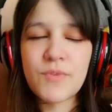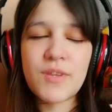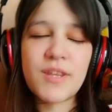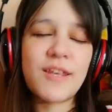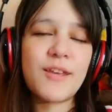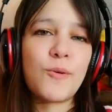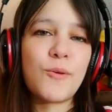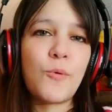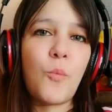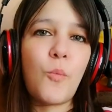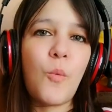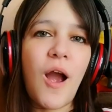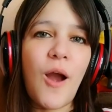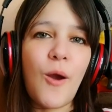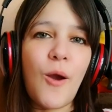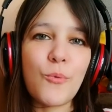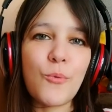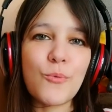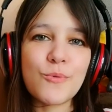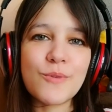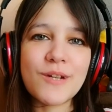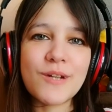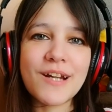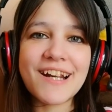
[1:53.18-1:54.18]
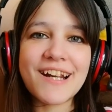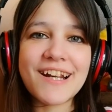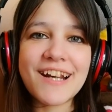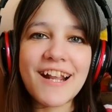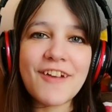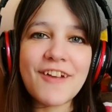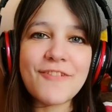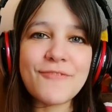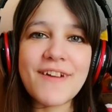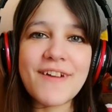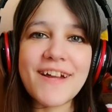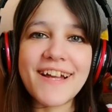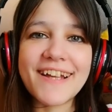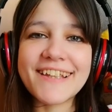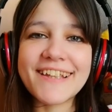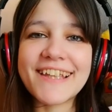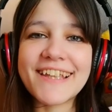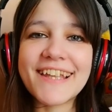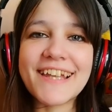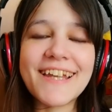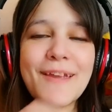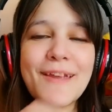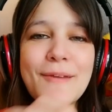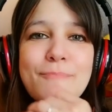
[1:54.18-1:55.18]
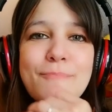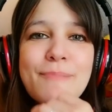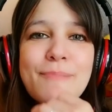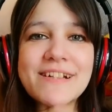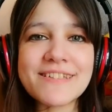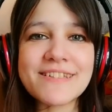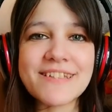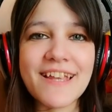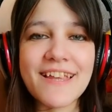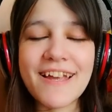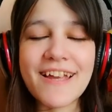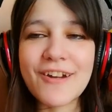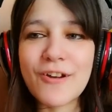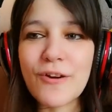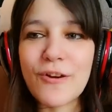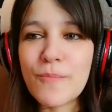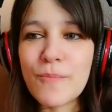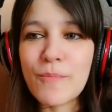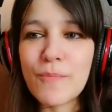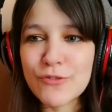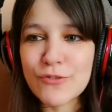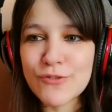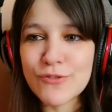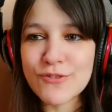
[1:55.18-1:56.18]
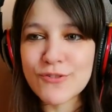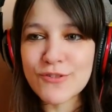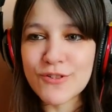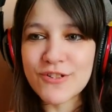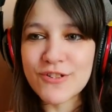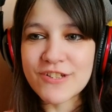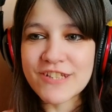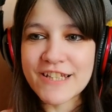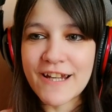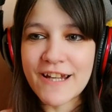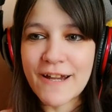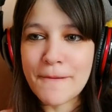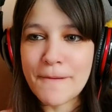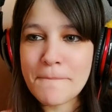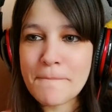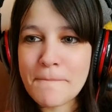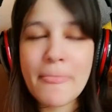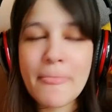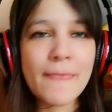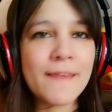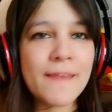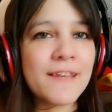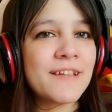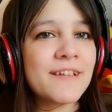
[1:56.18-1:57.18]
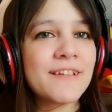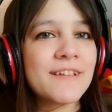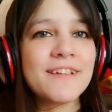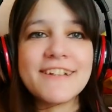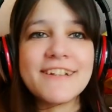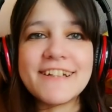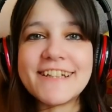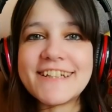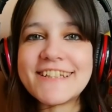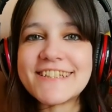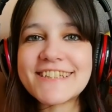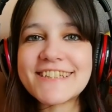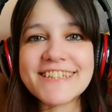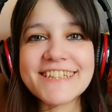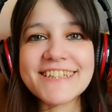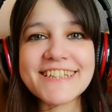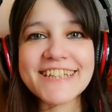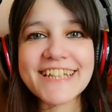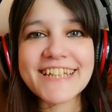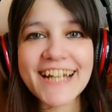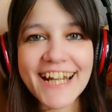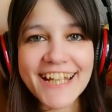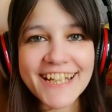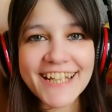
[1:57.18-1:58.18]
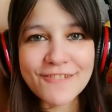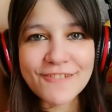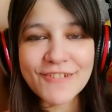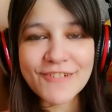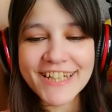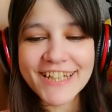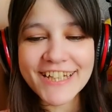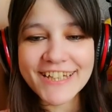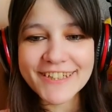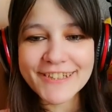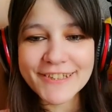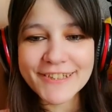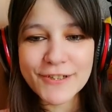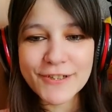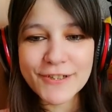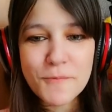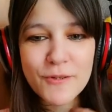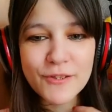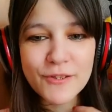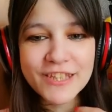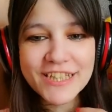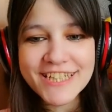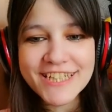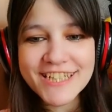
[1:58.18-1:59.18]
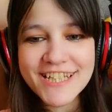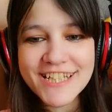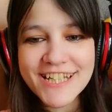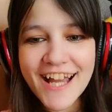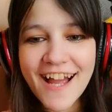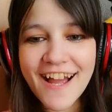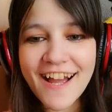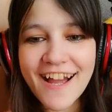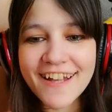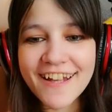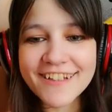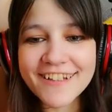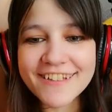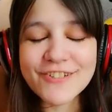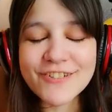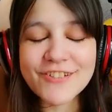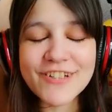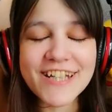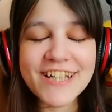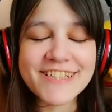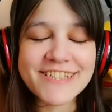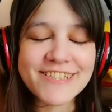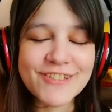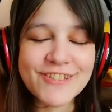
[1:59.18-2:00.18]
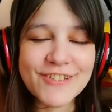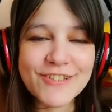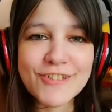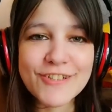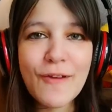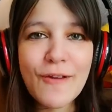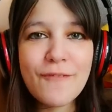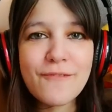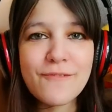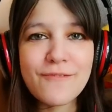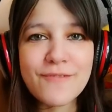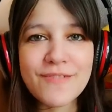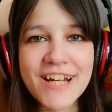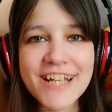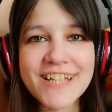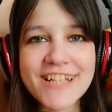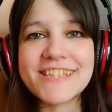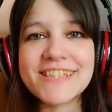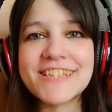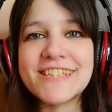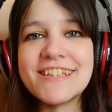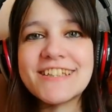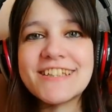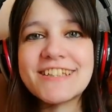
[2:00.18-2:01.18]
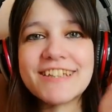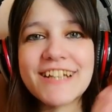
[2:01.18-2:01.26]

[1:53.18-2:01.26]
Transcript: Wow, Rafa, qué pasada con vos. O sea, es increíble cómo te llega al corazón frase tras